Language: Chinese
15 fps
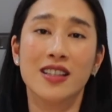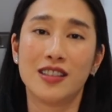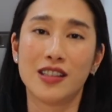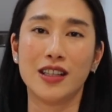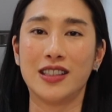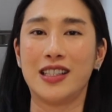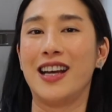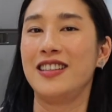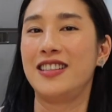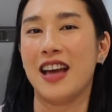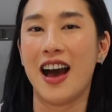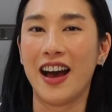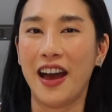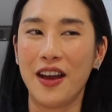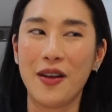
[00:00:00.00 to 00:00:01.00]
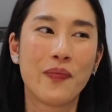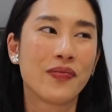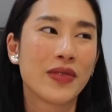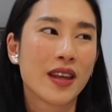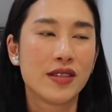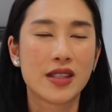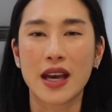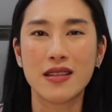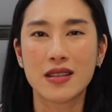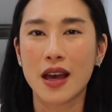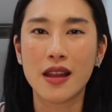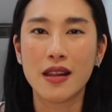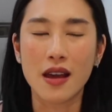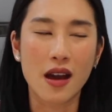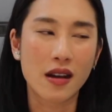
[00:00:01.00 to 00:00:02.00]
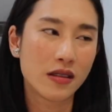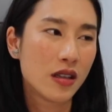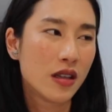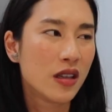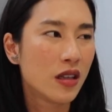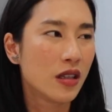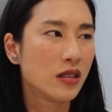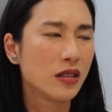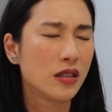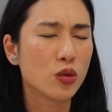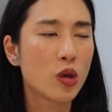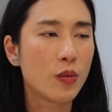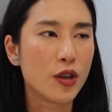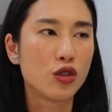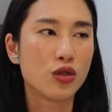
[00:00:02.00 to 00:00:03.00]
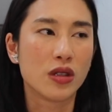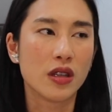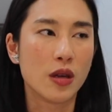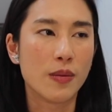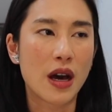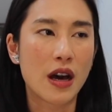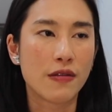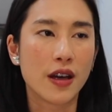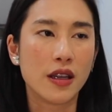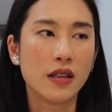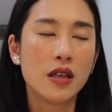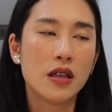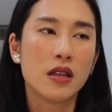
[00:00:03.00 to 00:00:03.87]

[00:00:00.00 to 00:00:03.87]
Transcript: 上山下海，餐餐量，其实我没有觉得很麻烦，